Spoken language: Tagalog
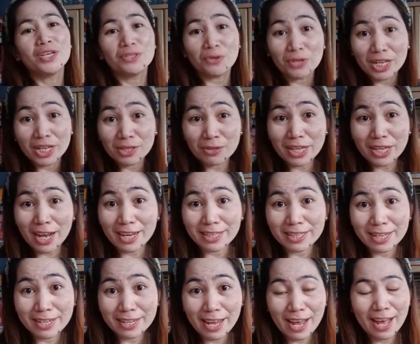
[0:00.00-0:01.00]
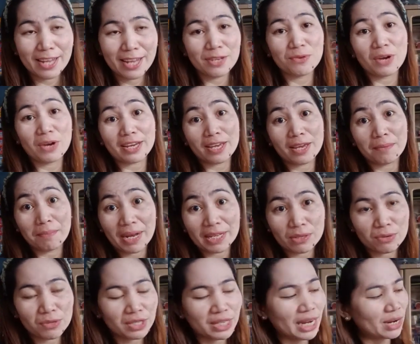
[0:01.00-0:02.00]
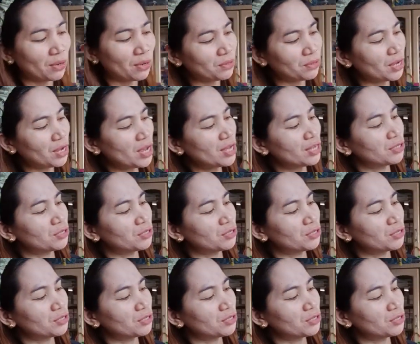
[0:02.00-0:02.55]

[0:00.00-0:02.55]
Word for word: So, dito sa aking tindahan, yung aking patong sa load,